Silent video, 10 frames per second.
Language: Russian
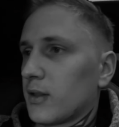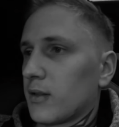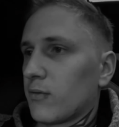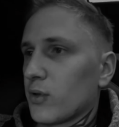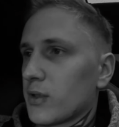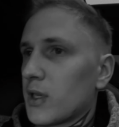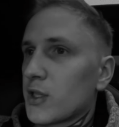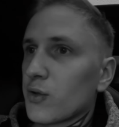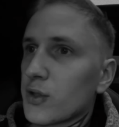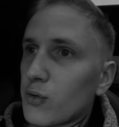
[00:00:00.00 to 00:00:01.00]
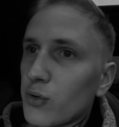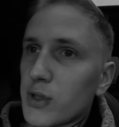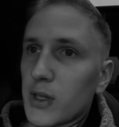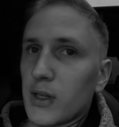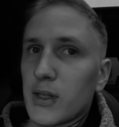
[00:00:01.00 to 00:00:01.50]
с техподдержкой,
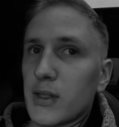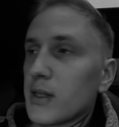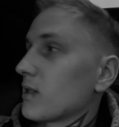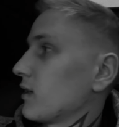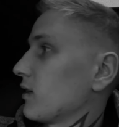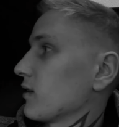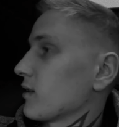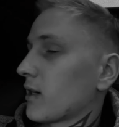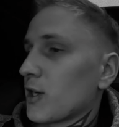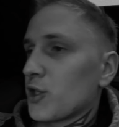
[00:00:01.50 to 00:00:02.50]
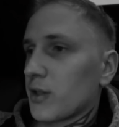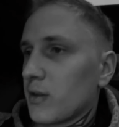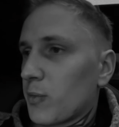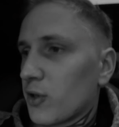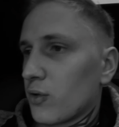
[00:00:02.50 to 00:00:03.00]
пообщаться с ними за
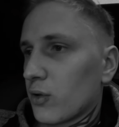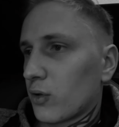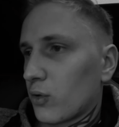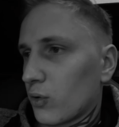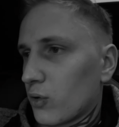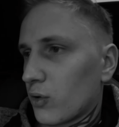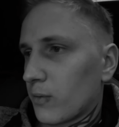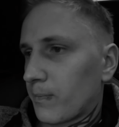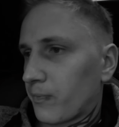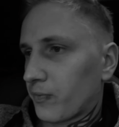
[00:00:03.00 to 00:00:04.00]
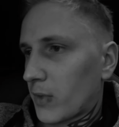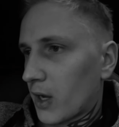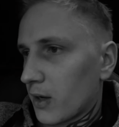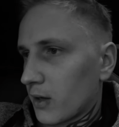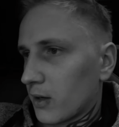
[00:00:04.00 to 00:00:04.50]
это время,
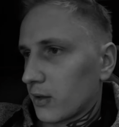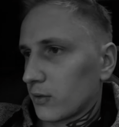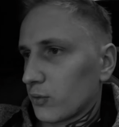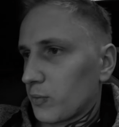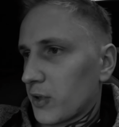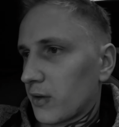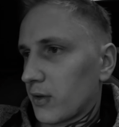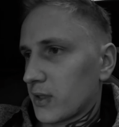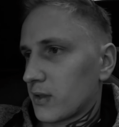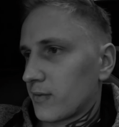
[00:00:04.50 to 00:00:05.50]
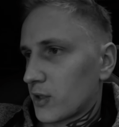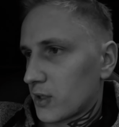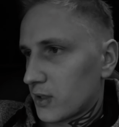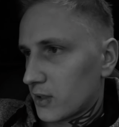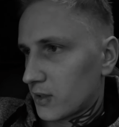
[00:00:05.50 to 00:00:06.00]
но мне сказали,
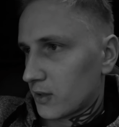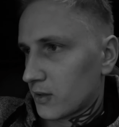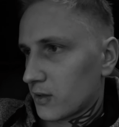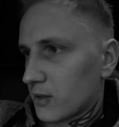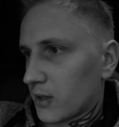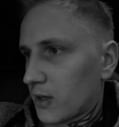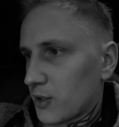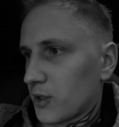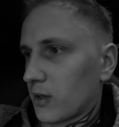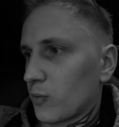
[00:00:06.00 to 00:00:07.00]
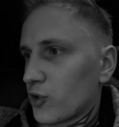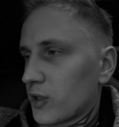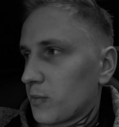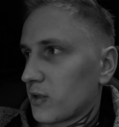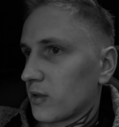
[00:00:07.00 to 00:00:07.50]
подождите, таймер идет,
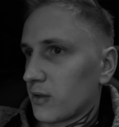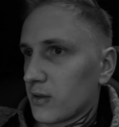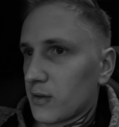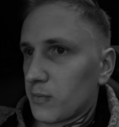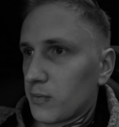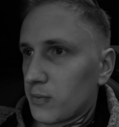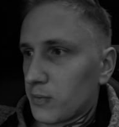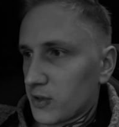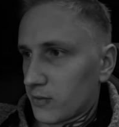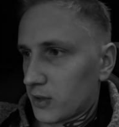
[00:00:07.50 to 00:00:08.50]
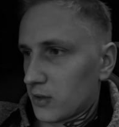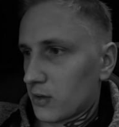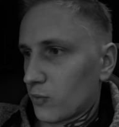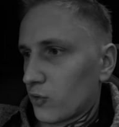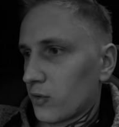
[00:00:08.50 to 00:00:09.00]
он должен закончиться, тогда
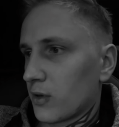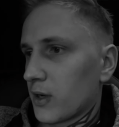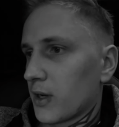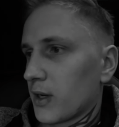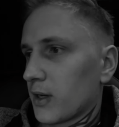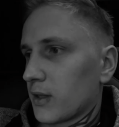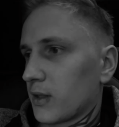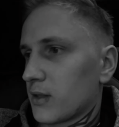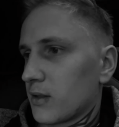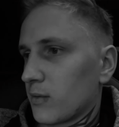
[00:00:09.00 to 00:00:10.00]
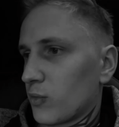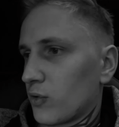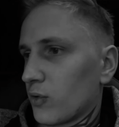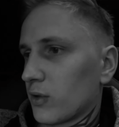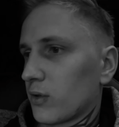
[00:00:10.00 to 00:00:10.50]
вы можете ехать
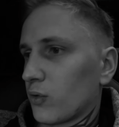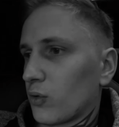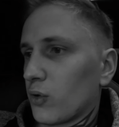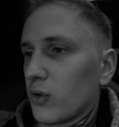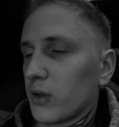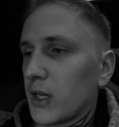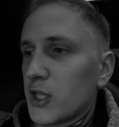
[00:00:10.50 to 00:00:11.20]
и, в принципе, быть